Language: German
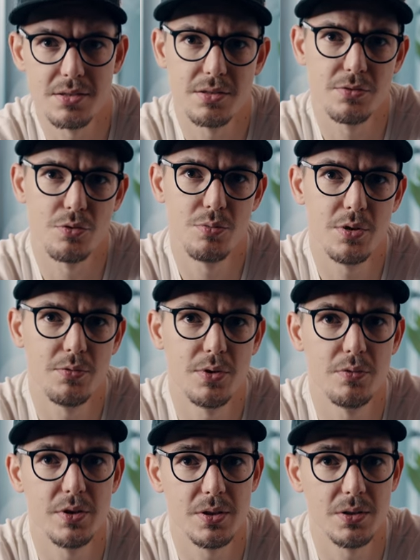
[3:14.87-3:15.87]
Es ist für mich
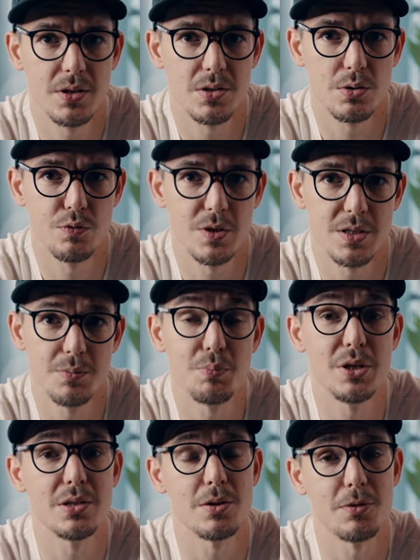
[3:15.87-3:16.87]
viel wichtiger zu wissen,
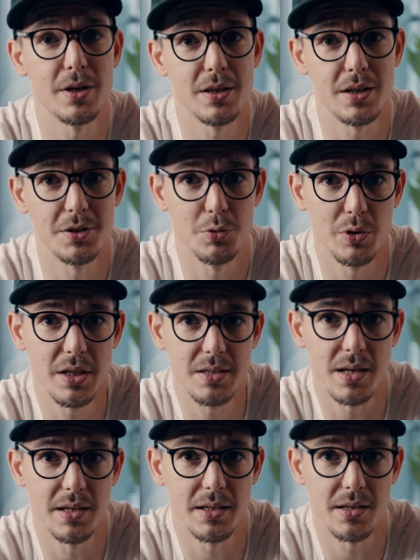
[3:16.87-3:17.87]
bin ich auf eine
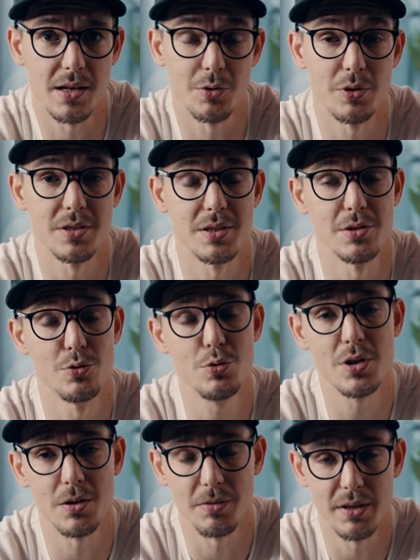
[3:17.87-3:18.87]
Kategorieseite gegangen oder ist der
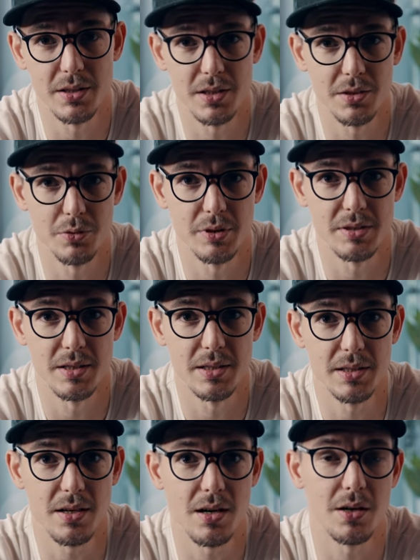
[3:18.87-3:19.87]
User auf eine
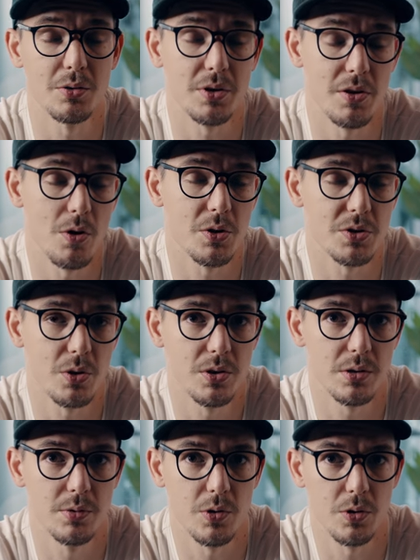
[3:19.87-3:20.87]
Kategorieseite gegangen. Und genau das
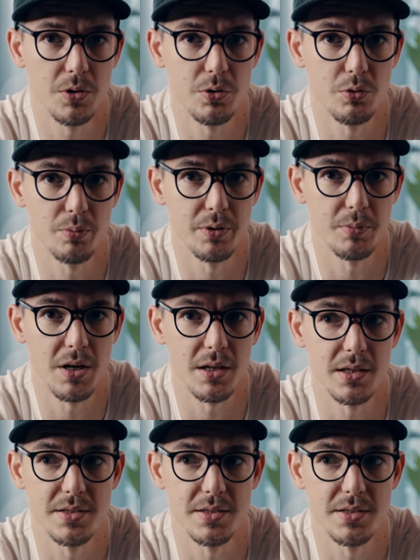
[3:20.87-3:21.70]
könnt ihr mit Content Grouping machen.